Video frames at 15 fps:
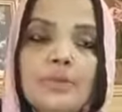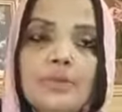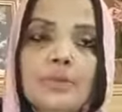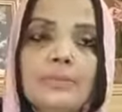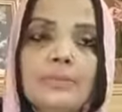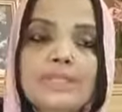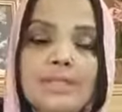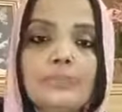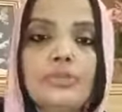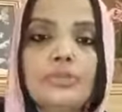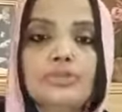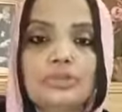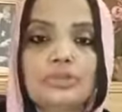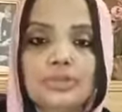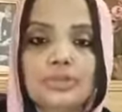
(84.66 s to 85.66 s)
যেহেতু আমি জেলা
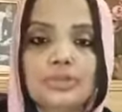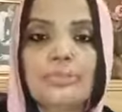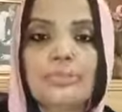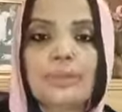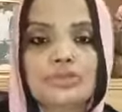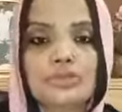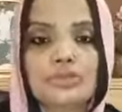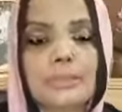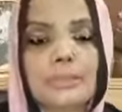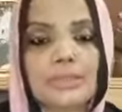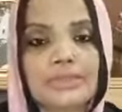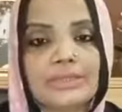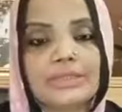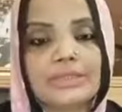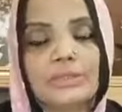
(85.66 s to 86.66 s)
পরিষদের নির্বাচন আমি
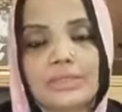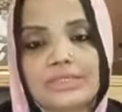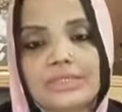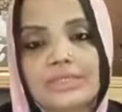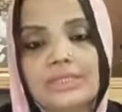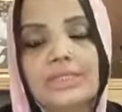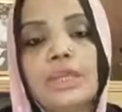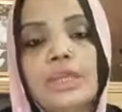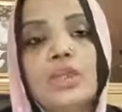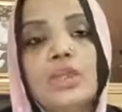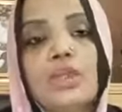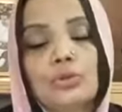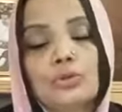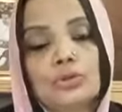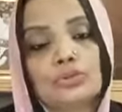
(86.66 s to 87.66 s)
প্রার্থী হয়েছি
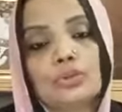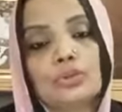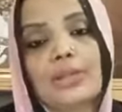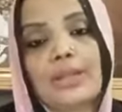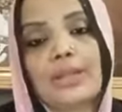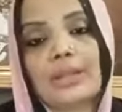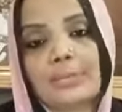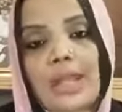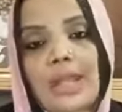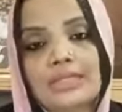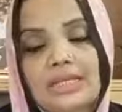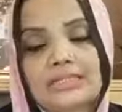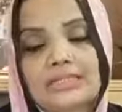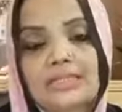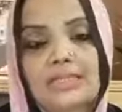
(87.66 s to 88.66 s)
গতবার আমি
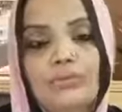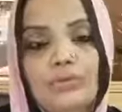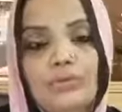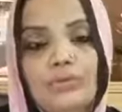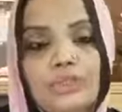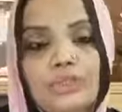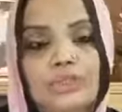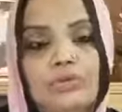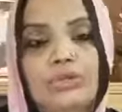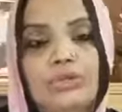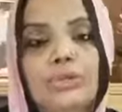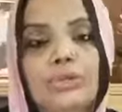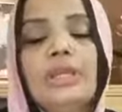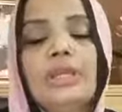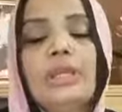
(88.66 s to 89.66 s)
হাটহাজারি
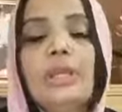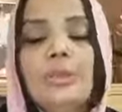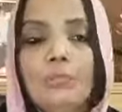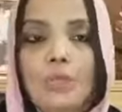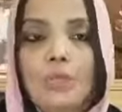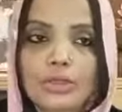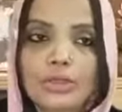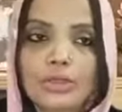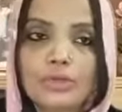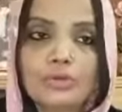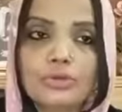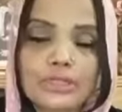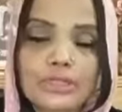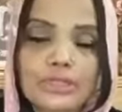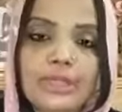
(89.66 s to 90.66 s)
ফটিকচুরি
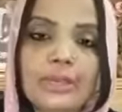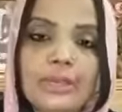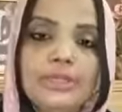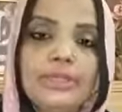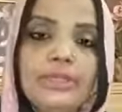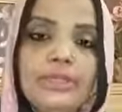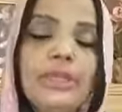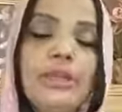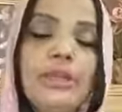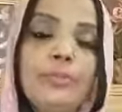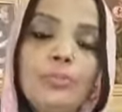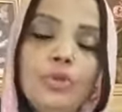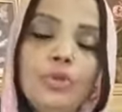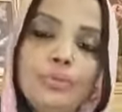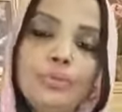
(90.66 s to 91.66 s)
মহানগর থেকে আমি
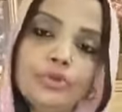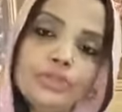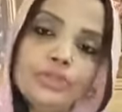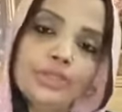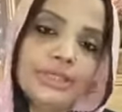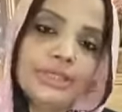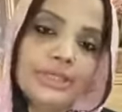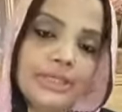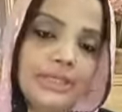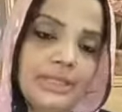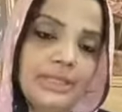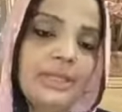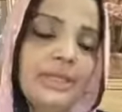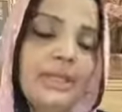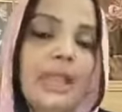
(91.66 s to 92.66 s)
বই প্রতীক নিয়ে
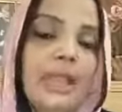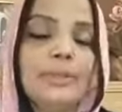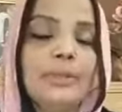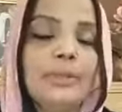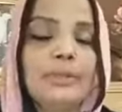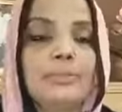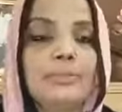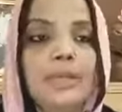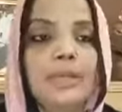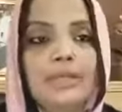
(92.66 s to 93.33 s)
আমি